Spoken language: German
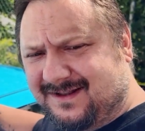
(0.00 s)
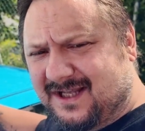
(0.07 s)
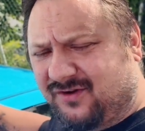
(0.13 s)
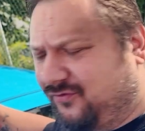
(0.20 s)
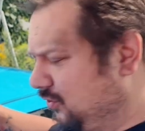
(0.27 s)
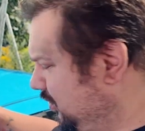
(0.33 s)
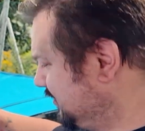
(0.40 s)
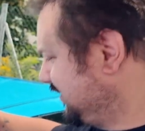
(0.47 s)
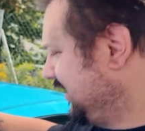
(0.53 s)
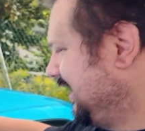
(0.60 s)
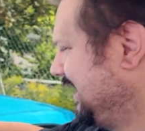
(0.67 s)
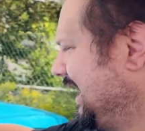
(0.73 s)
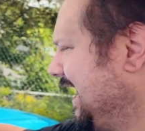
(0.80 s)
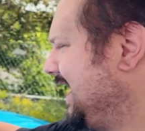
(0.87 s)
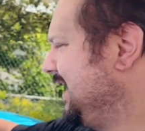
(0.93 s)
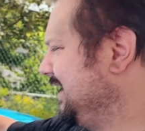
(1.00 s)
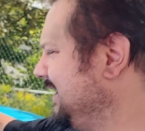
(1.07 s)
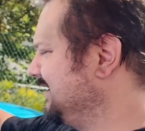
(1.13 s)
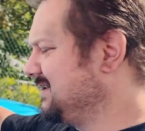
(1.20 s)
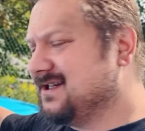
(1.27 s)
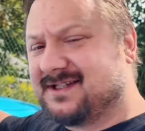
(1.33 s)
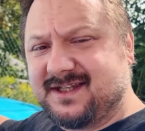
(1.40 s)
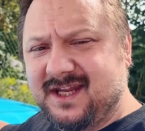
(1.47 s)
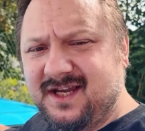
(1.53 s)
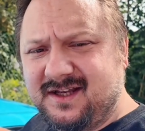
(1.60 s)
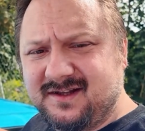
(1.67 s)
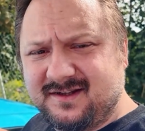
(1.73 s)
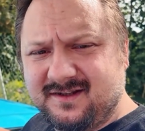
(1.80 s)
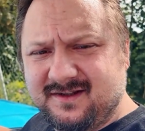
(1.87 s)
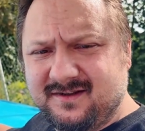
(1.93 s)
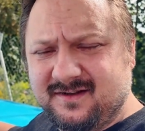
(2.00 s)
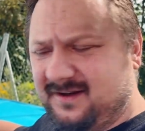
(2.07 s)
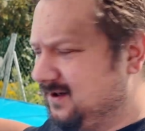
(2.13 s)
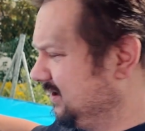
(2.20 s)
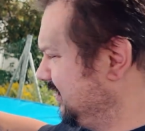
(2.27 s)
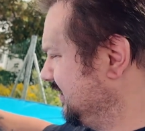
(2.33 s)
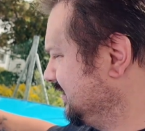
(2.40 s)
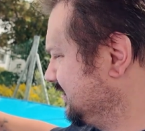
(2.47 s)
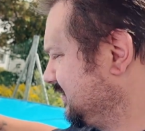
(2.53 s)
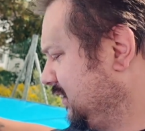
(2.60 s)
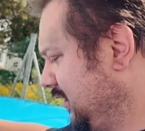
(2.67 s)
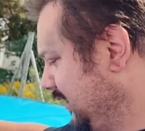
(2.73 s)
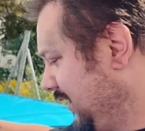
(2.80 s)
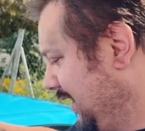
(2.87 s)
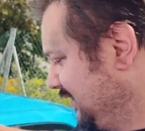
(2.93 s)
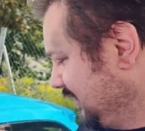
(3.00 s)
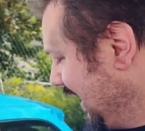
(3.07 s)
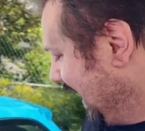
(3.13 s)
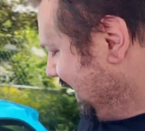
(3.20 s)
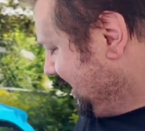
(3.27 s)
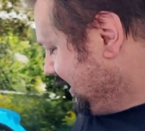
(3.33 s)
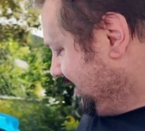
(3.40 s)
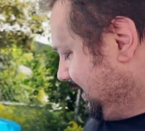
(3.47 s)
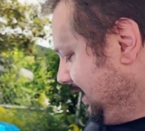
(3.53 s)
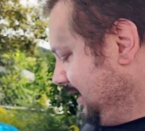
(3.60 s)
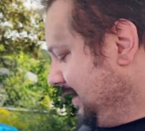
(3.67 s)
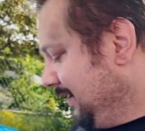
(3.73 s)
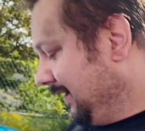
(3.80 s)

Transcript: das funktioniert auch. Es ist dicht. Es, also eigentlich